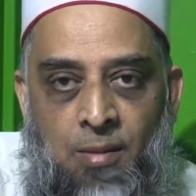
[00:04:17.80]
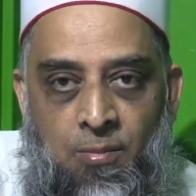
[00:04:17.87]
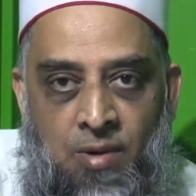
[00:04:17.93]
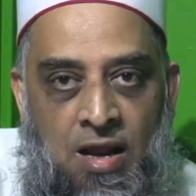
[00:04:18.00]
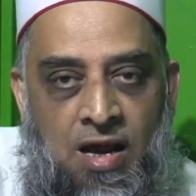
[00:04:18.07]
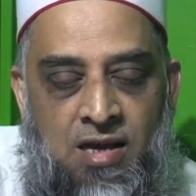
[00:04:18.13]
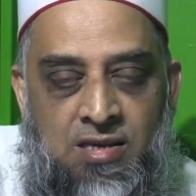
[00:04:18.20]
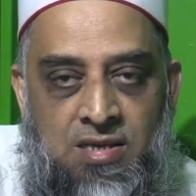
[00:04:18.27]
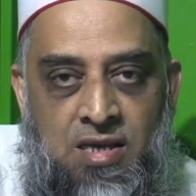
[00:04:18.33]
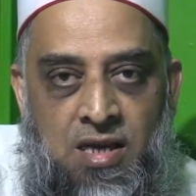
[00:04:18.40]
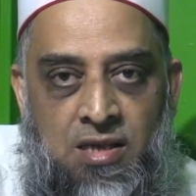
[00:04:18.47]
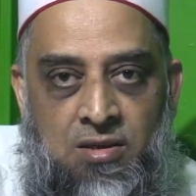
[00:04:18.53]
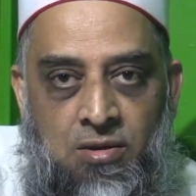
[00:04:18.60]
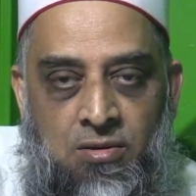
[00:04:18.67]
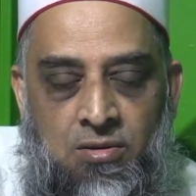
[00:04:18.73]
প্লাস
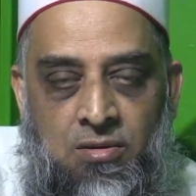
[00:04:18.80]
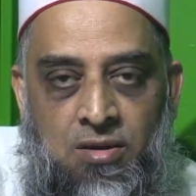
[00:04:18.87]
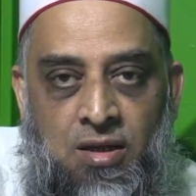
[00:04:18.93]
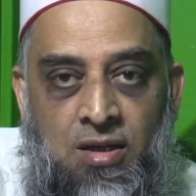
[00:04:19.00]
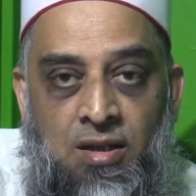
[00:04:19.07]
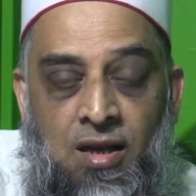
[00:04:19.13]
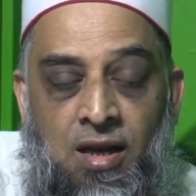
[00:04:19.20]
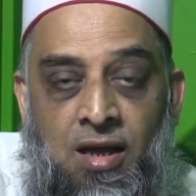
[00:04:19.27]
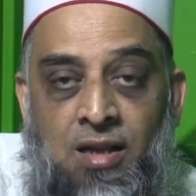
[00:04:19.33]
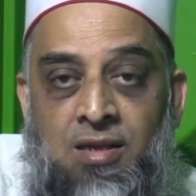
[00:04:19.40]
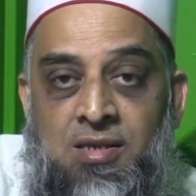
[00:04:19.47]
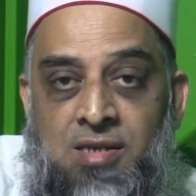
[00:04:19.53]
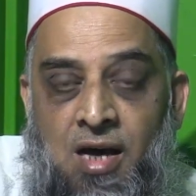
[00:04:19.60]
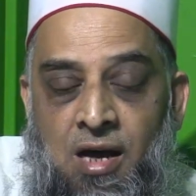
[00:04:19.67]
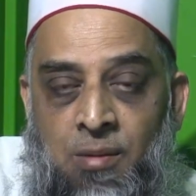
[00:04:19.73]
যেই তথ্য তিনি দিলেন
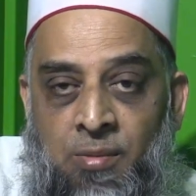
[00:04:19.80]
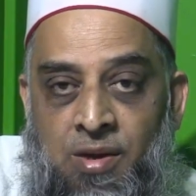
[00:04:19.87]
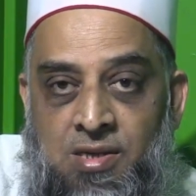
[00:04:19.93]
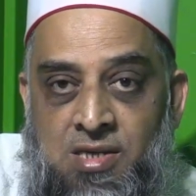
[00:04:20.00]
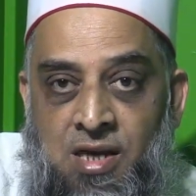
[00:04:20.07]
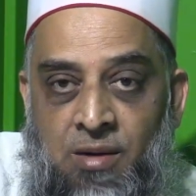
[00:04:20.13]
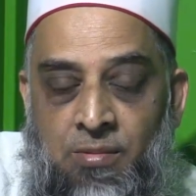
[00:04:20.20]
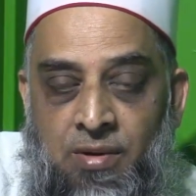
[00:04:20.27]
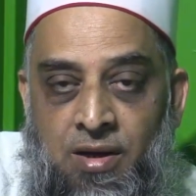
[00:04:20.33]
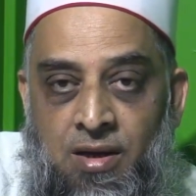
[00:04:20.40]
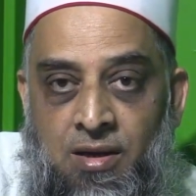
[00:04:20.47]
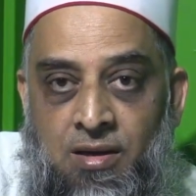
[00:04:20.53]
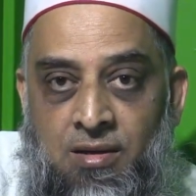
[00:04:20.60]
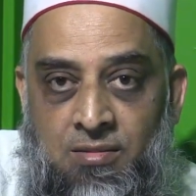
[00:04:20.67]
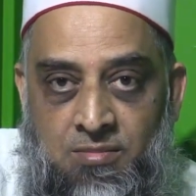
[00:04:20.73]
চার
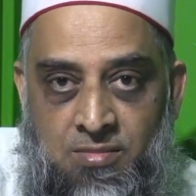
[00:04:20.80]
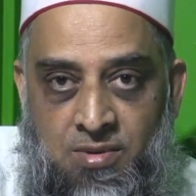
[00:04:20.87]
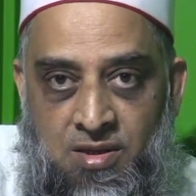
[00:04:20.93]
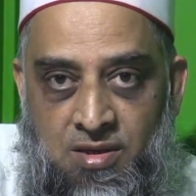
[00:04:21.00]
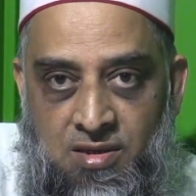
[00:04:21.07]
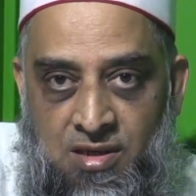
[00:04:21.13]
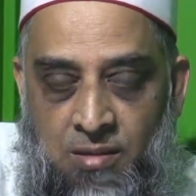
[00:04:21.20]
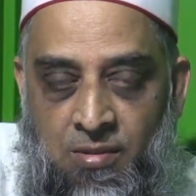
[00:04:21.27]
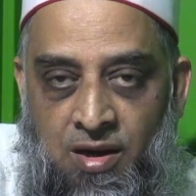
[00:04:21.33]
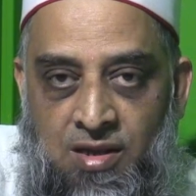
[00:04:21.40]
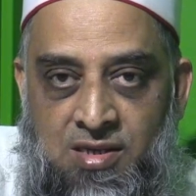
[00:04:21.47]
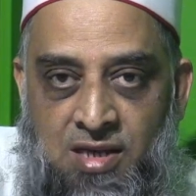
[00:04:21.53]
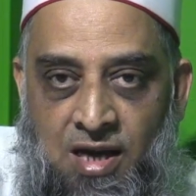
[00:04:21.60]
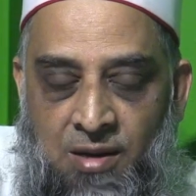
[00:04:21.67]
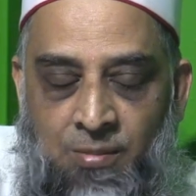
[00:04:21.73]
মাঝহের
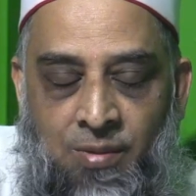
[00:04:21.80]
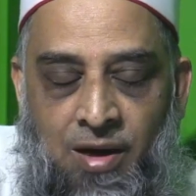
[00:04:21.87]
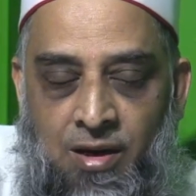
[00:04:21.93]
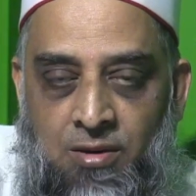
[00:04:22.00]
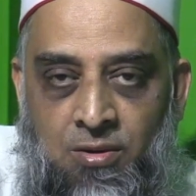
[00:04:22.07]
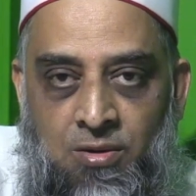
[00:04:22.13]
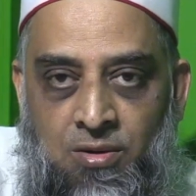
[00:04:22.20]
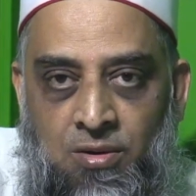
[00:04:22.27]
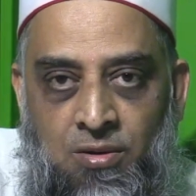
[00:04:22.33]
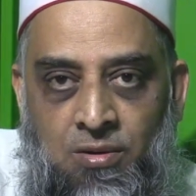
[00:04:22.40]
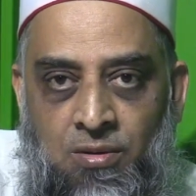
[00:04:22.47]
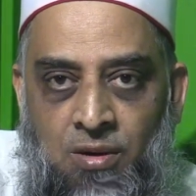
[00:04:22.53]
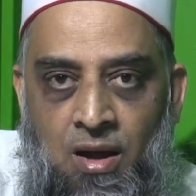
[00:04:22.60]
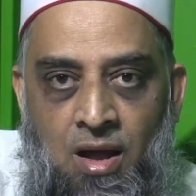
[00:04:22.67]
জামাত চারবার হতো